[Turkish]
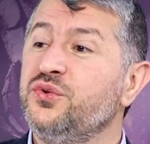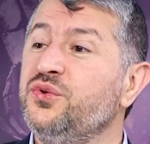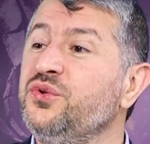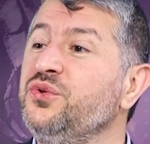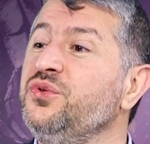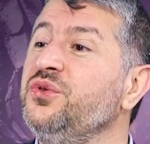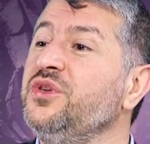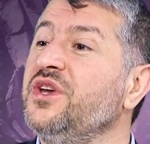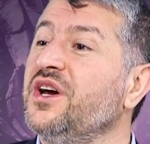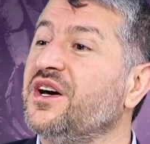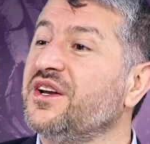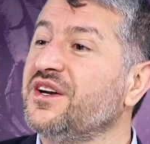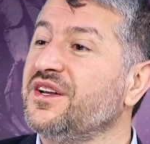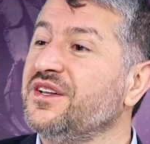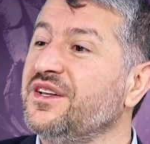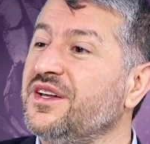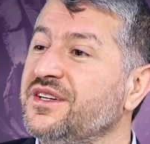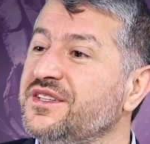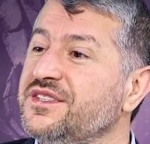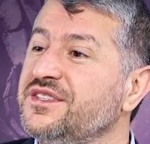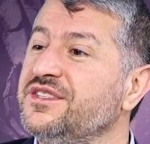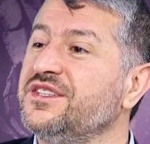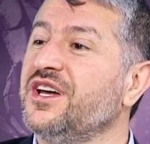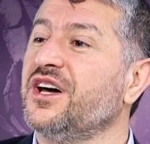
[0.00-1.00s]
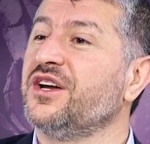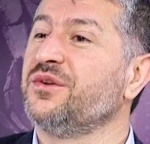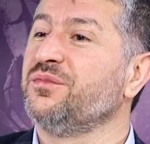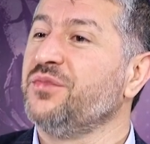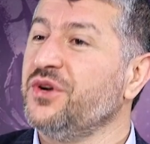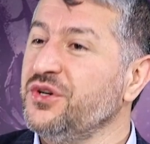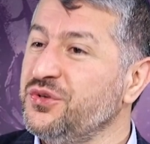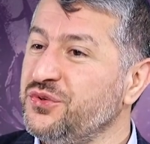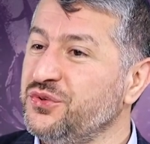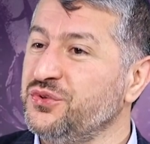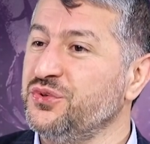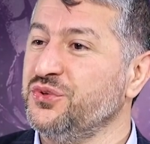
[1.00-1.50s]
Gün yaraları
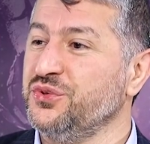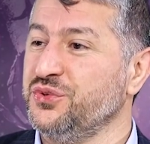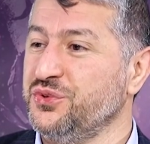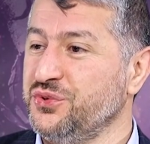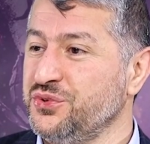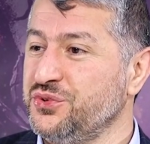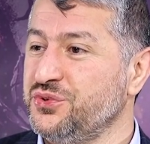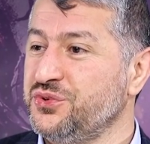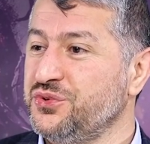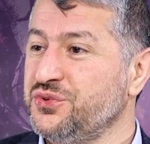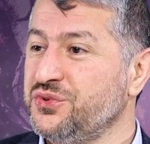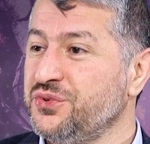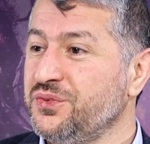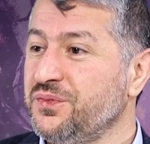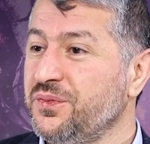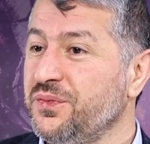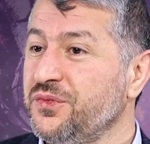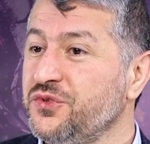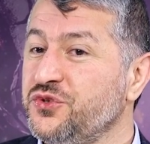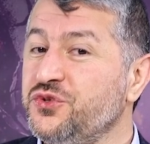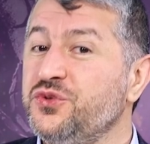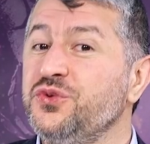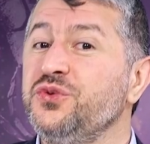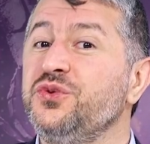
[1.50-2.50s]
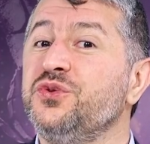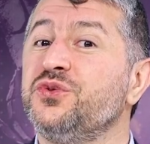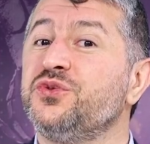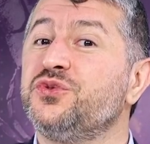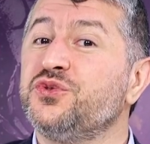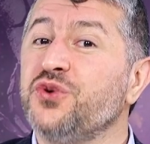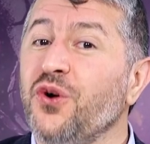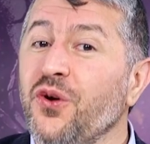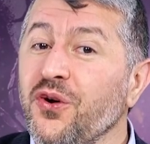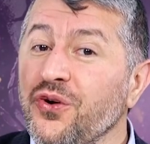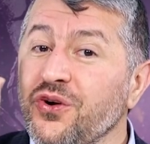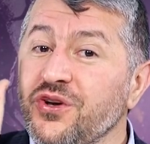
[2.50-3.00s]
sarma günüdür. Çünkü
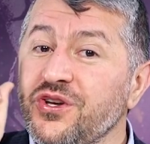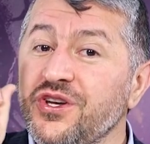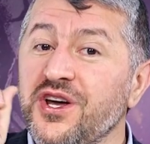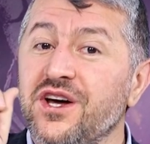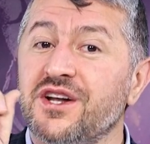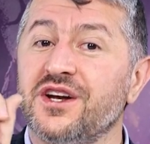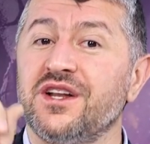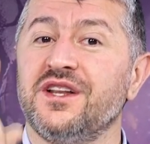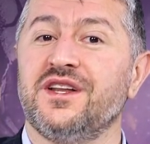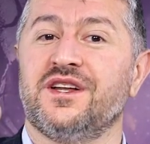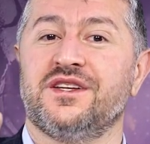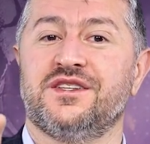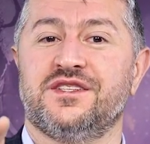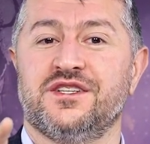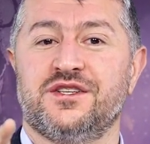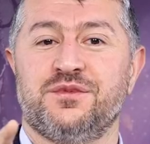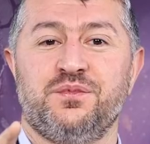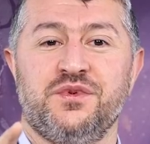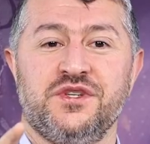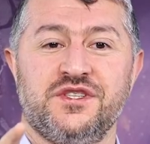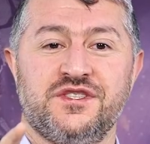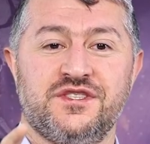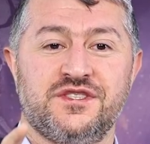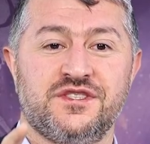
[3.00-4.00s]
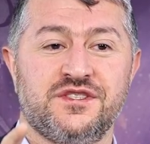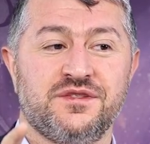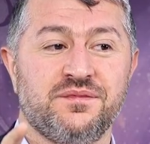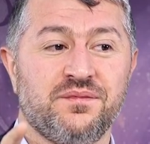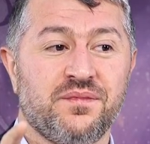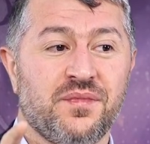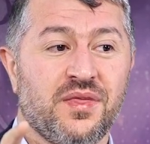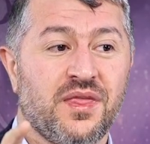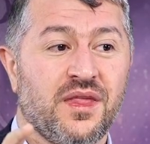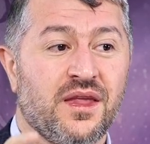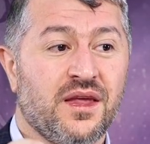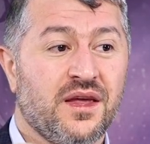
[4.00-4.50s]
çok yaraladık biz.
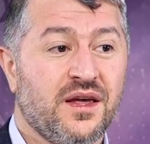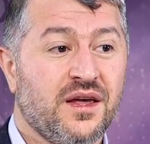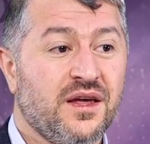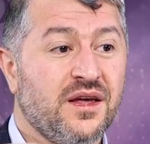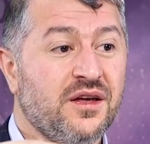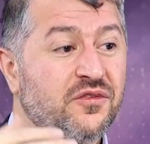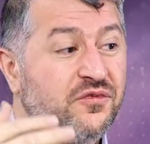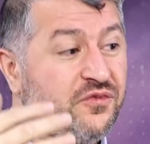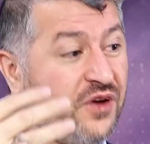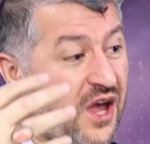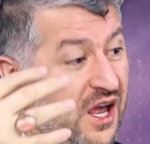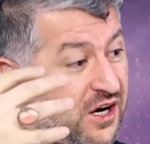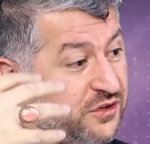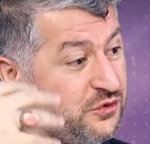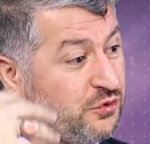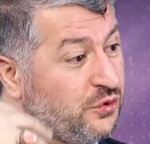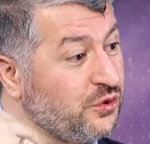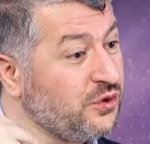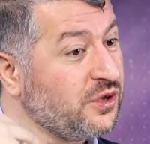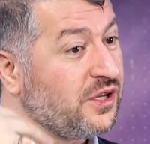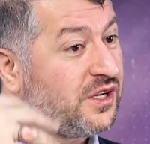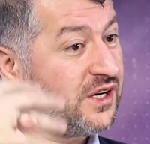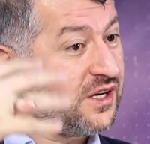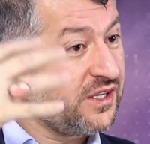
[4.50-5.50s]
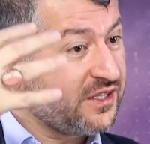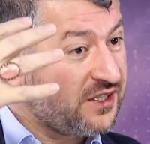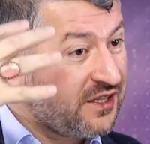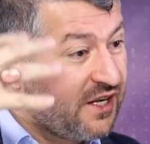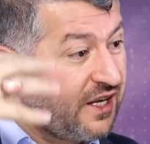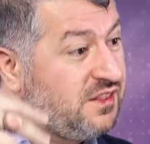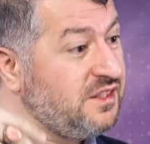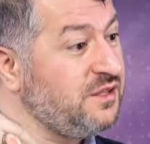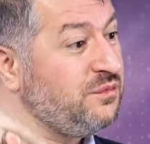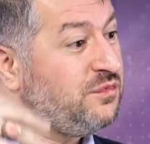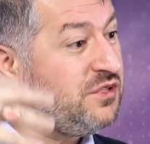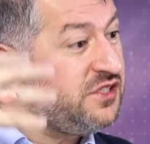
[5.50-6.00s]
Fert olarak
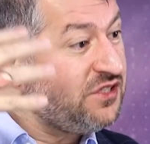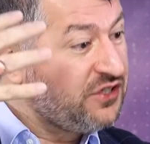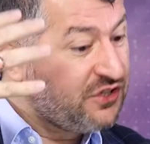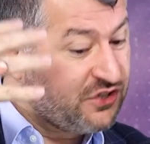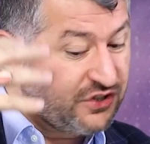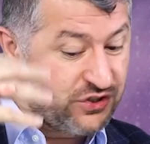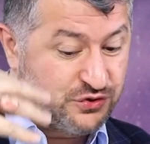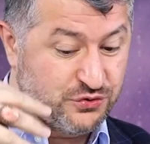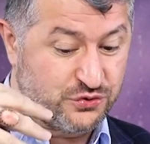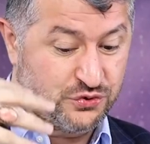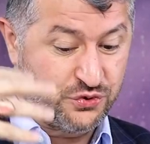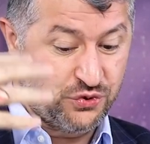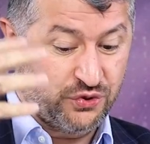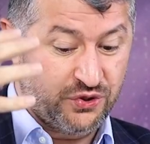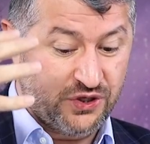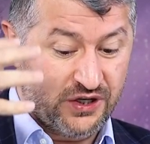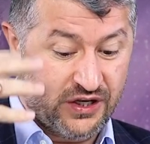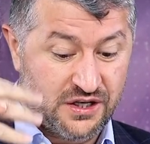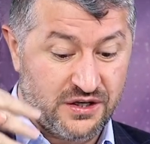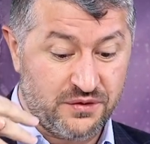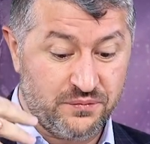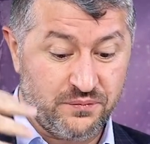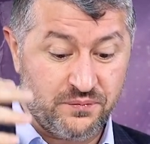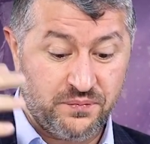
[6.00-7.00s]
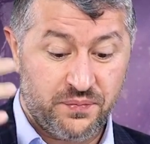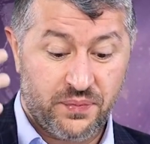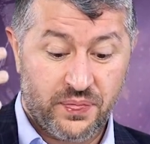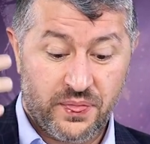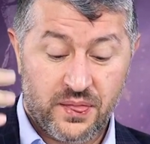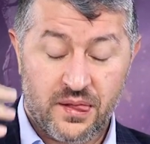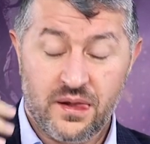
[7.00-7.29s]
kendimiz için söyleyelim.